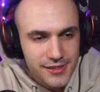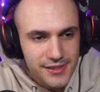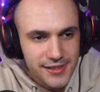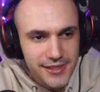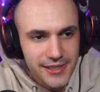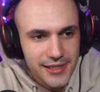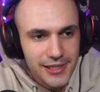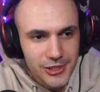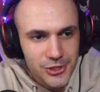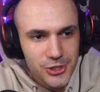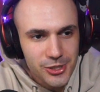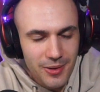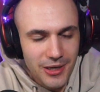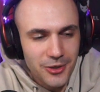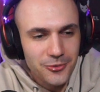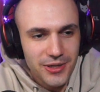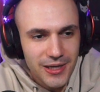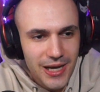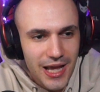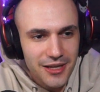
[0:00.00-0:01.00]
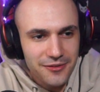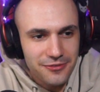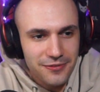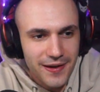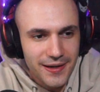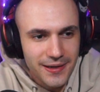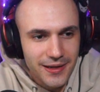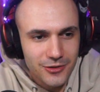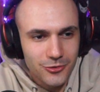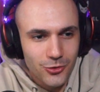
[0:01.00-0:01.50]
Sì, il cimelio di
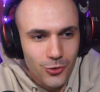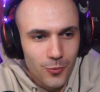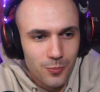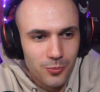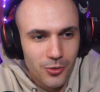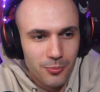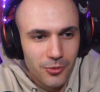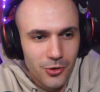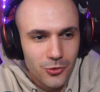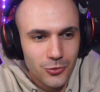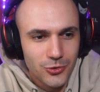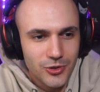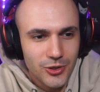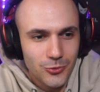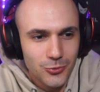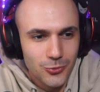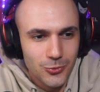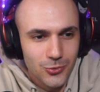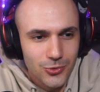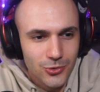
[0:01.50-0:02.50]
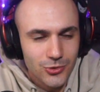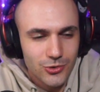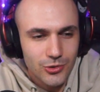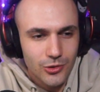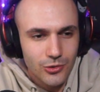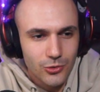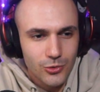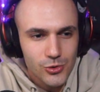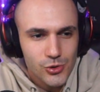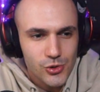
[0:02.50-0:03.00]
Lifeline ha troppo poco di
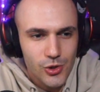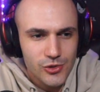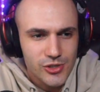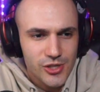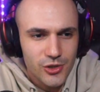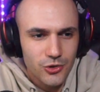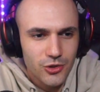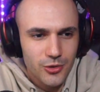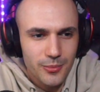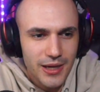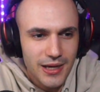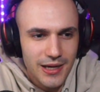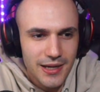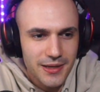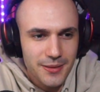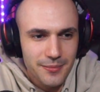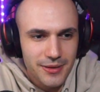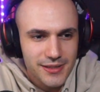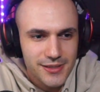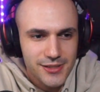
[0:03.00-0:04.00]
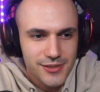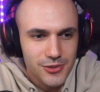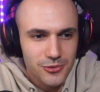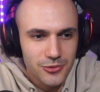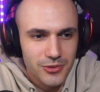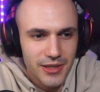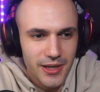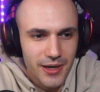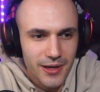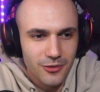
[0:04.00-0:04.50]
tutto, non lo so, secondo me le
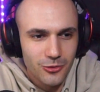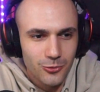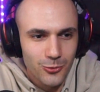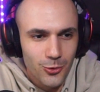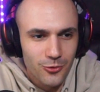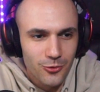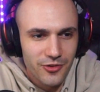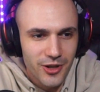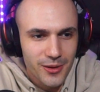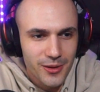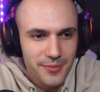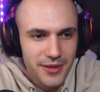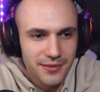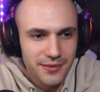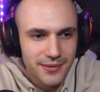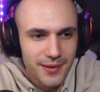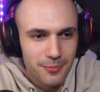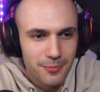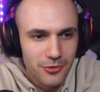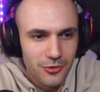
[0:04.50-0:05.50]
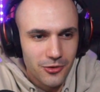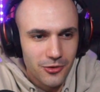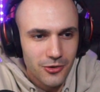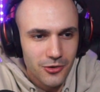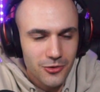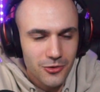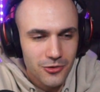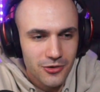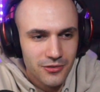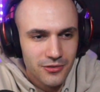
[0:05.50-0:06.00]
animazioni rendono veramente
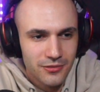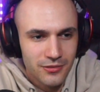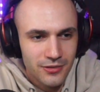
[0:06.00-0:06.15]
poco.